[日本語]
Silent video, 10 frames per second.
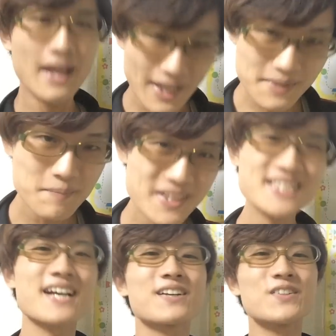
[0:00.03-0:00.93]
はい、
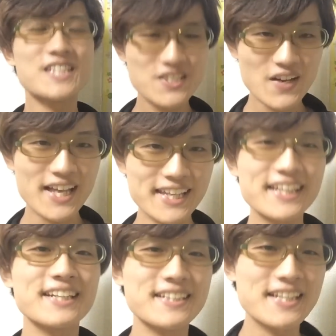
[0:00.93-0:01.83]
皆さんこんにちは、
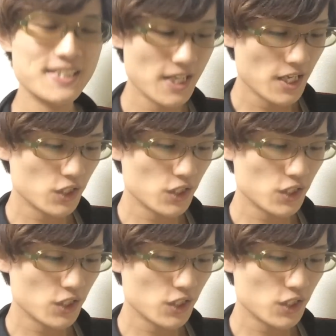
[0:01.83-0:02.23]
イーリーです。